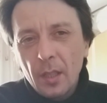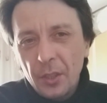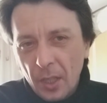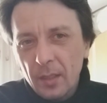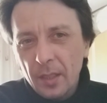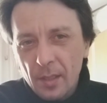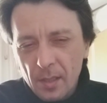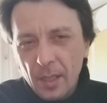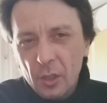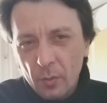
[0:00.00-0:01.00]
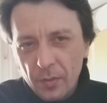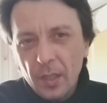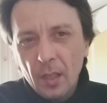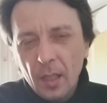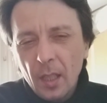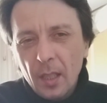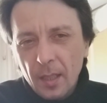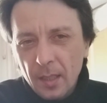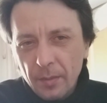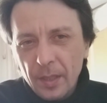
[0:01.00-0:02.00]
Никогда не знаешь, действительно,
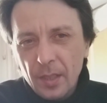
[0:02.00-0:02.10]
каковы